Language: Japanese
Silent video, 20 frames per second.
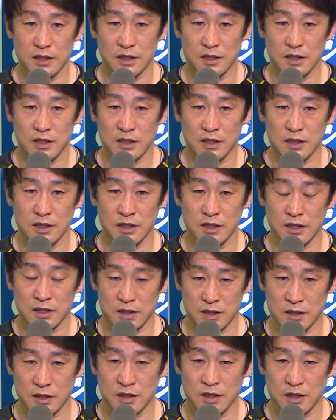明日
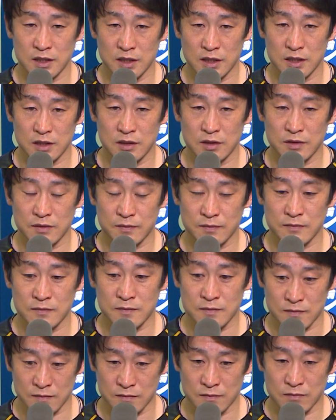の決勝の
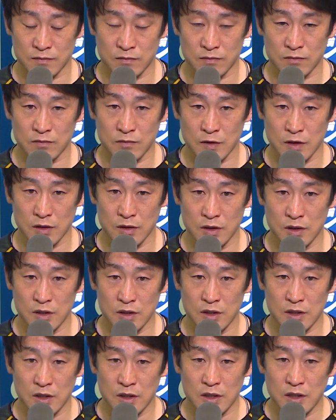戦い方はどうします
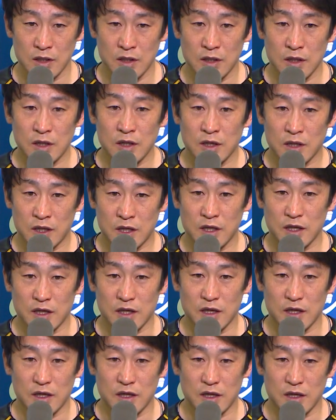かねはい、
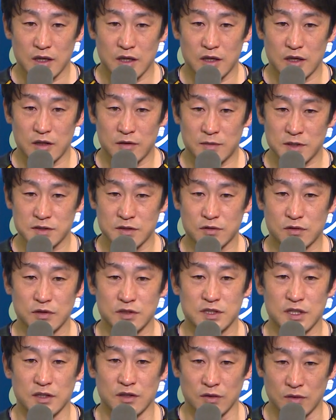えー、松井
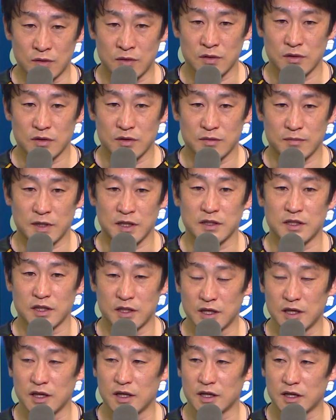光栄さんの番
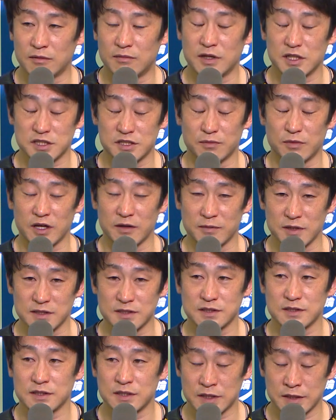手で頑張らせてもらいま
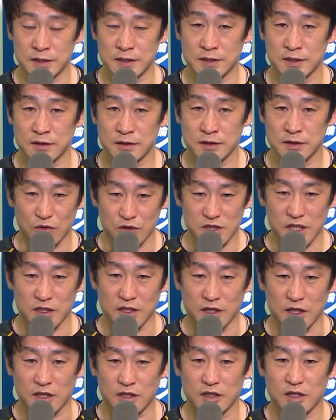す5社っ
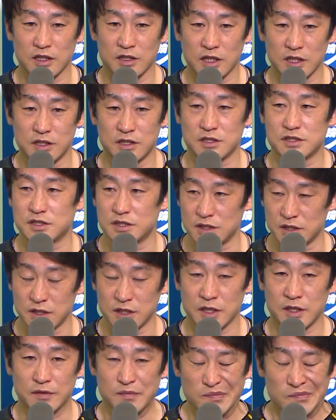てなかなかないですし、